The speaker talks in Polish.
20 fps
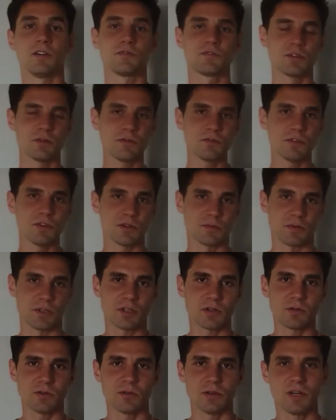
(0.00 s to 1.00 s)
tym
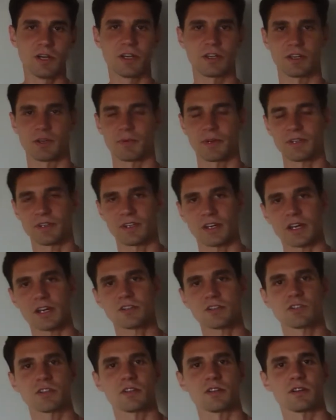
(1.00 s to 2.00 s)
filmiku nie będę
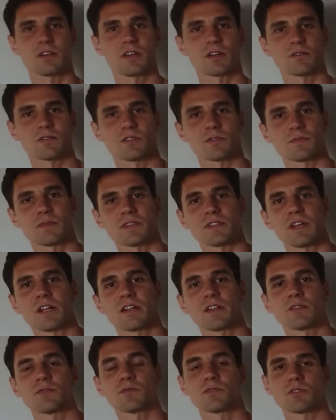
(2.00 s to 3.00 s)
raczej jakoś
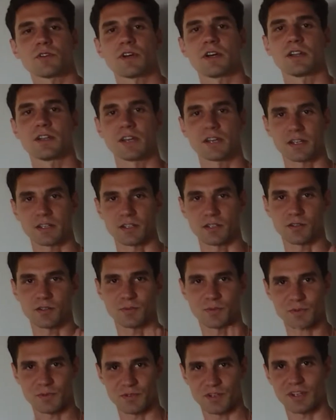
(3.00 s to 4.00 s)
specjalnie dużo energii
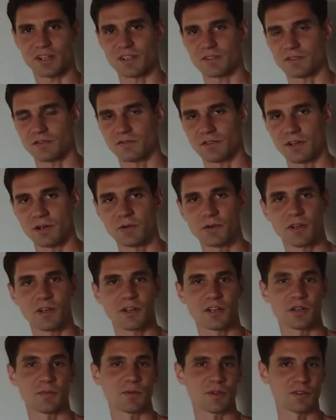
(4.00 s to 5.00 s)
Tobie przekazywał,
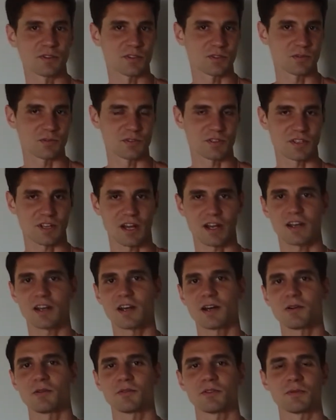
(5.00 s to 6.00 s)
nie będę tu
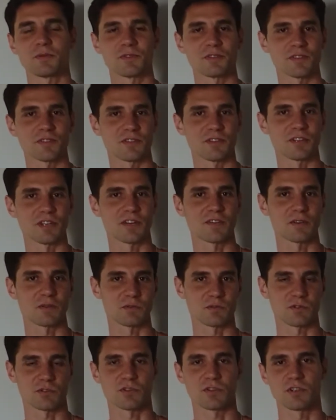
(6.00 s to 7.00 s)
skakał, nie będę dodawał
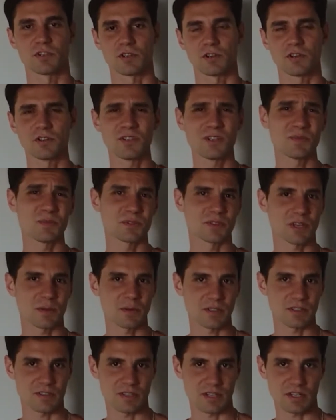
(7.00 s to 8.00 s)
dużo ironii, bo
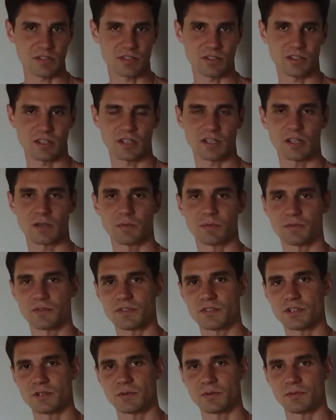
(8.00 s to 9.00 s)
temat jest raczej taki,
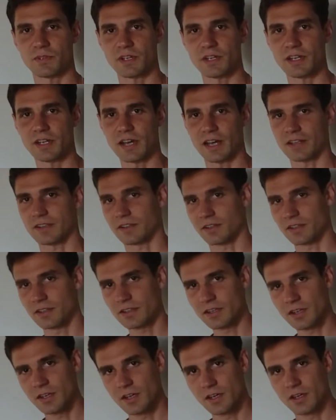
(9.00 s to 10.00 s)
powiedziałbym,
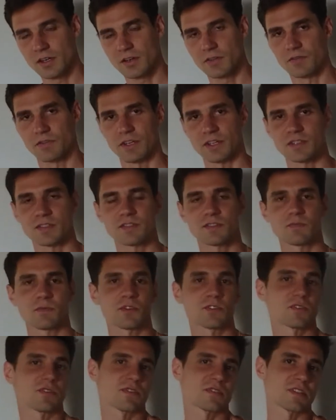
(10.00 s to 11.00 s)
delikatny, więc
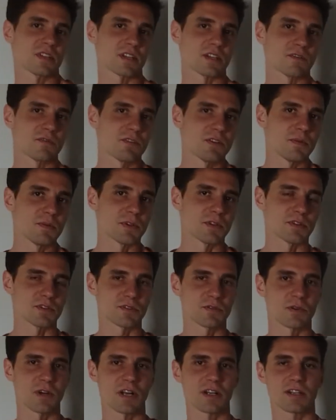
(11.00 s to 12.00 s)
może to jest taki filmik do
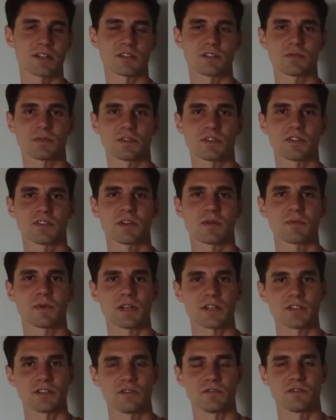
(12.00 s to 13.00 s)
słuchania sobie gdzieś tam
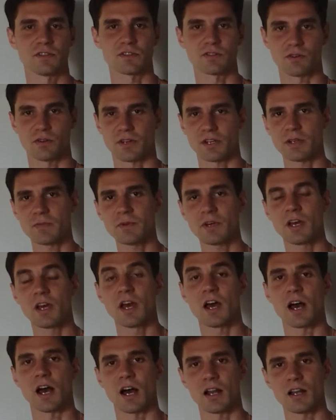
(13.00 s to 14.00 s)
bardziej wieczorem,
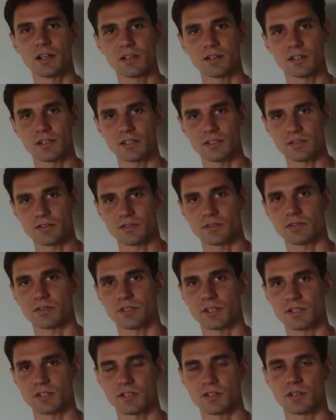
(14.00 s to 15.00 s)
ale jest on
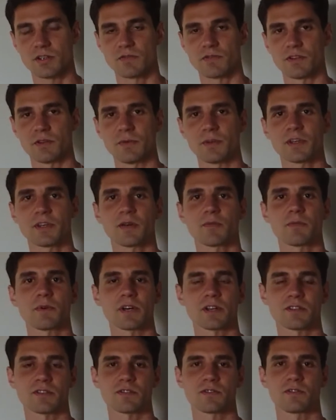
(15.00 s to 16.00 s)
też filmikiem
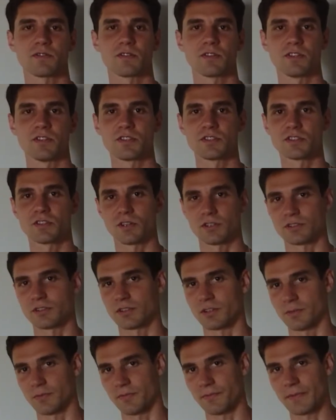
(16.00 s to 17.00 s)
bardzo
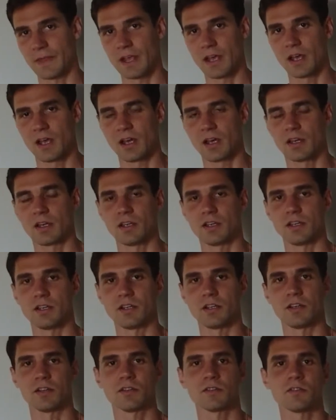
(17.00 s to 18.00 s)
istotnym.
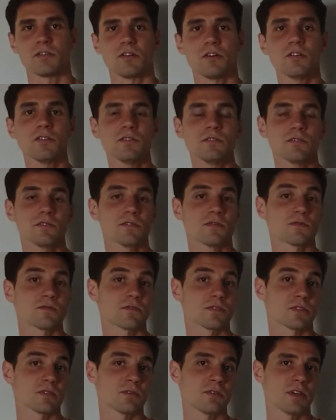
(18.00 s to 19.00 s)
I on
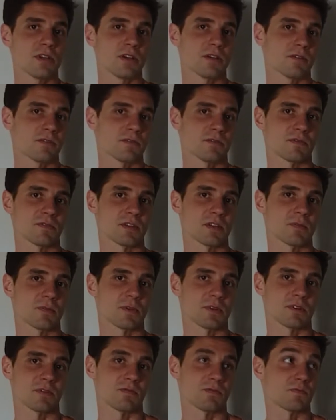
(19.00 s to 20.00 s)
w ogóle, e,
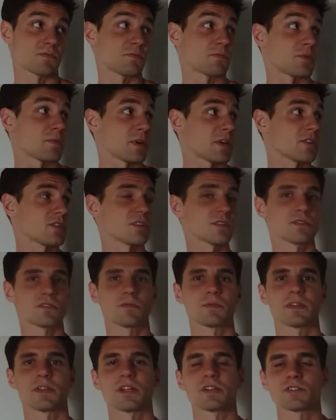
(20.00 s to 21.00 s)
jakby popatrzeć
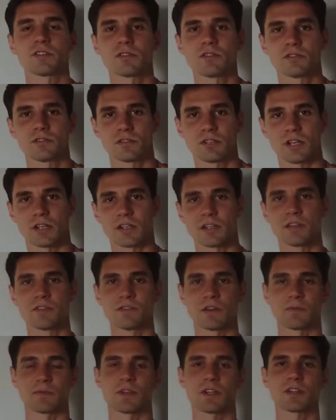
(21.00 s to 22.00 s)
sobie, dlaczego to
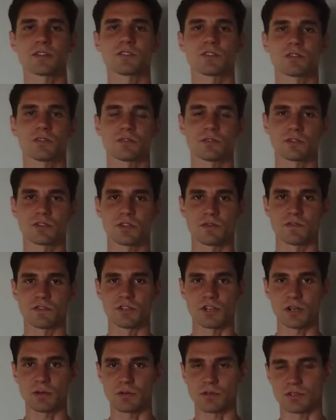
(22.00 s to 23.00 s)
nagrywam, tak? z czego to się
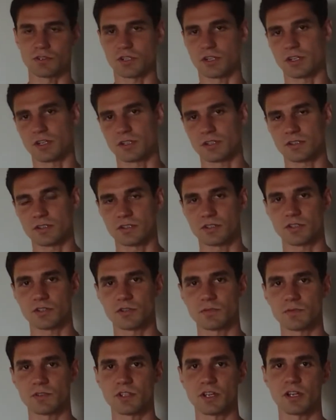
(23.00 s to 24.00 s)
wzięło, że chcę się
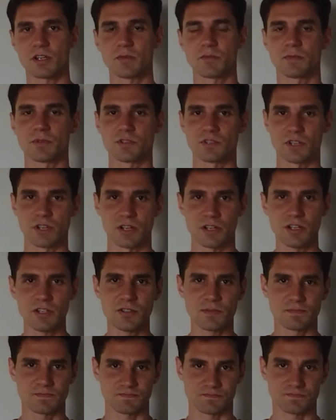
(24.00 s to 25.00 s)
czymś takim
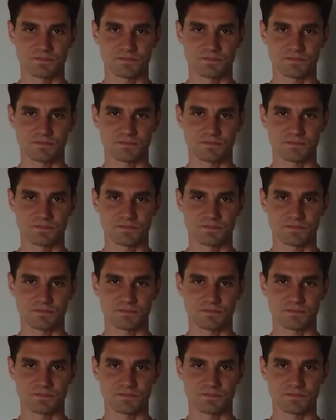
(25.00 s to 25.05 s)
podzielić.